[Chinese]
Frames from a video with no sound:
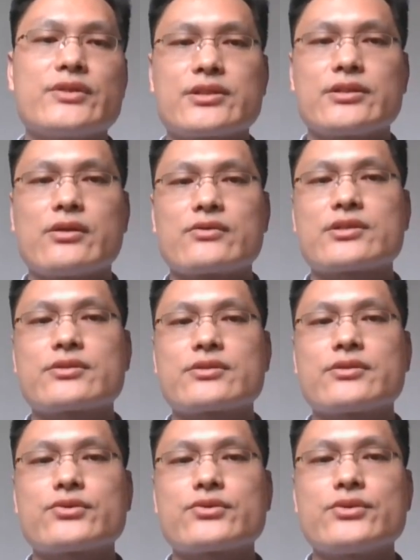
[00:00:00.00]
汉唐
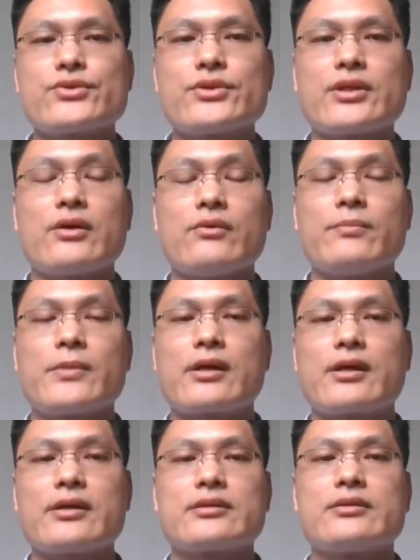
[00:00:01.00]
雄风，
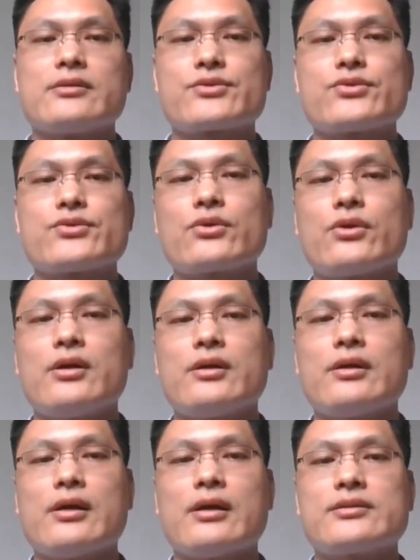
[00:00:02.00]
是同一种心情吧？